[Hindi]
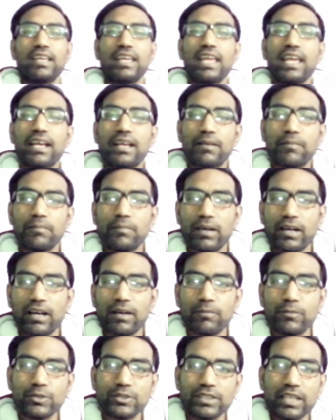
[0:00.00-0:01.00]
एक
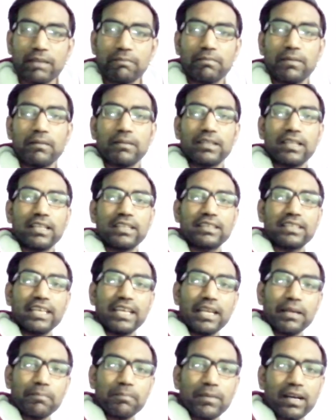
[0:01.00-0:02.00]
माँ मुझे एक बता
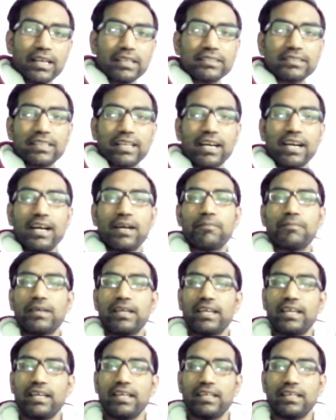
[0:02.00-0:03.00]
तेरे पास काम
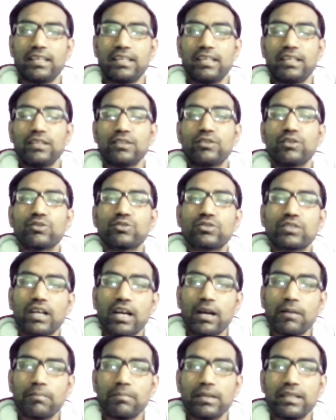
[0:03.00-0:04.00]
है तो उस
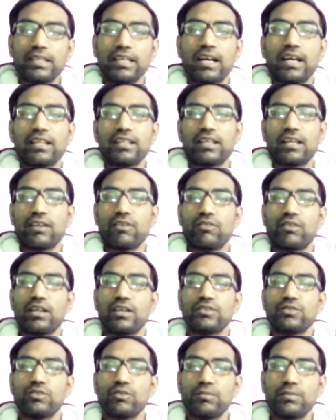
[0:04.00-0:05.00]
काम पे ध्यान करो
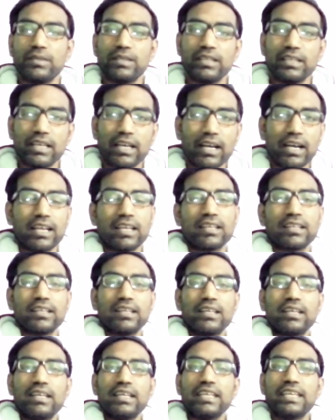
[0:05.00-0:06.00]
ना जो भी यार
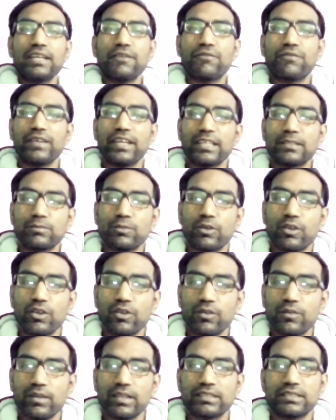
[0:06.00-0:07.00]
ये फेसबुक
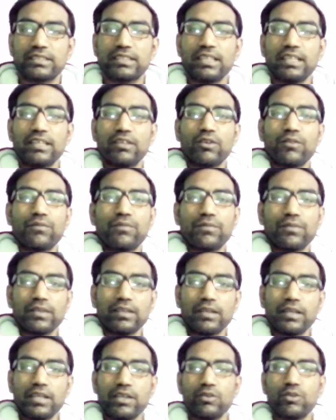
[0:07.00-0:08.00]
यूनिवर्सिटी और
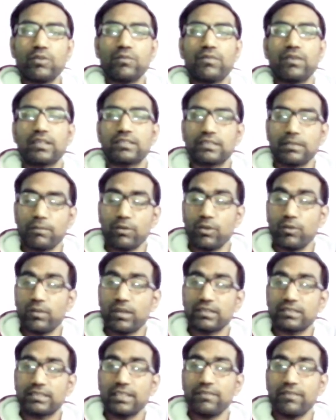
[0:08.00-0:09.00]
ये व्हाट्सएप
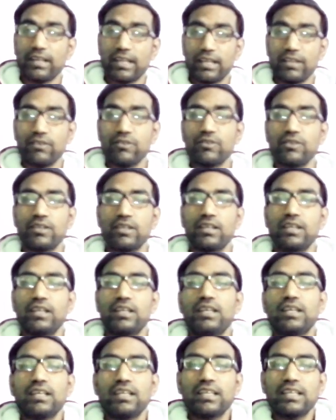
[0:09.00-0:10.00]
यूनिवर्सिटी वाले हो
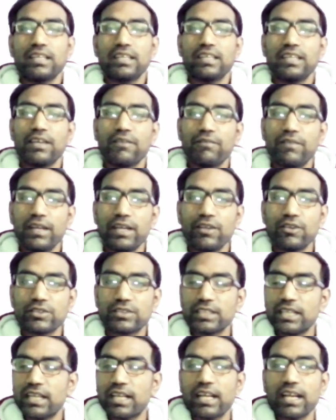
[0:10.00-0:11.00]
ये वीडियो
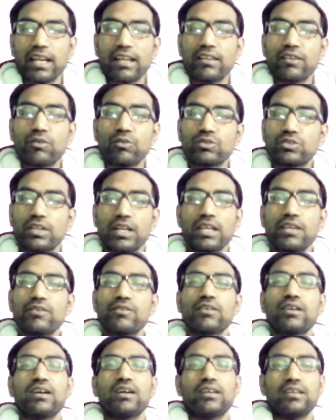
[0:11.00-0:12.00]
शेयर करने से कुछ नहीं
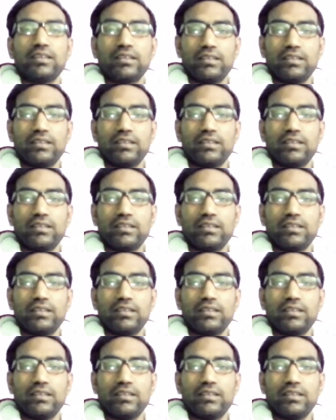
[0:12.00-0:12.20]
होगा